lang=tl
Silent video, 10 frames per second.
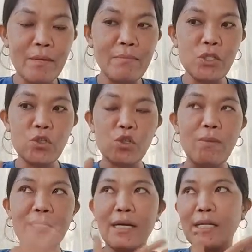Medyo
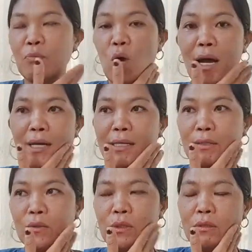sumasakit po ang
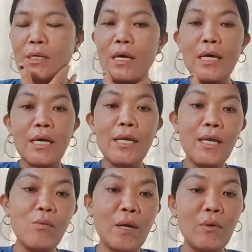aking ulo.
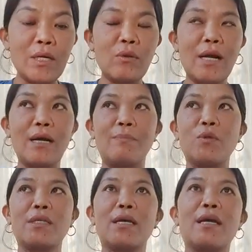Ininuman ko na ito ng
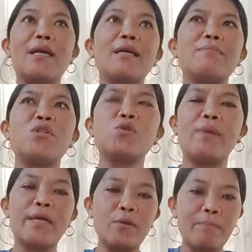gamot eh, kaya lang medyo
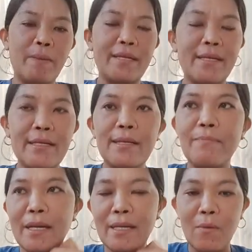mayroon pa din, hindi
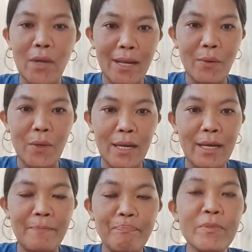pa rin
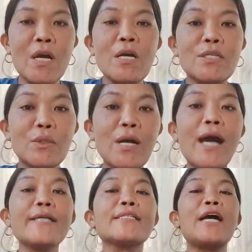nawala-wala. So
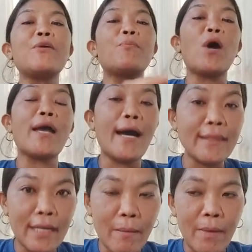guys, ngayon po ay
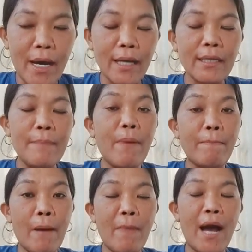atin namang
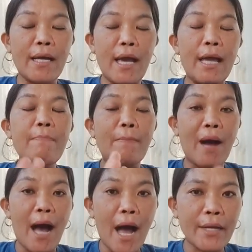ipapamahagi,
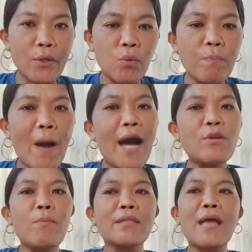ibabahagi kung
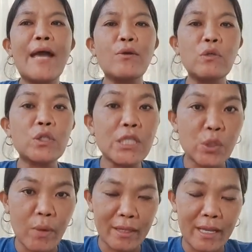paano ba tayo
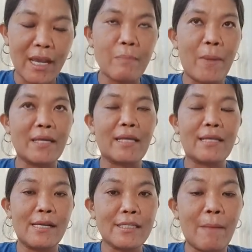siswertihin
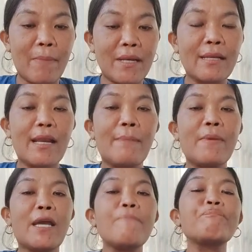pagdating sa
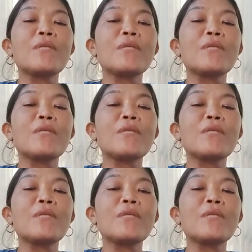pananalapi.